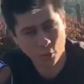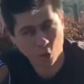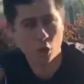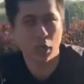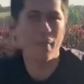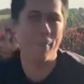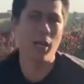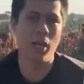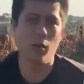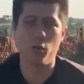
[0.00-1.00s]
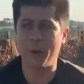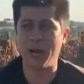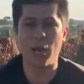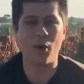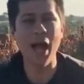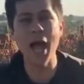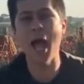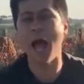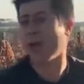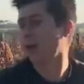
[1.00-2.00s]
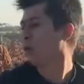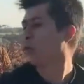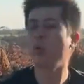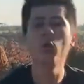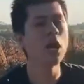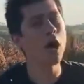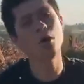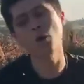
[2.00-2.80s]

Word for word: se eu coloquei aparelho no painel. Ah, o Léo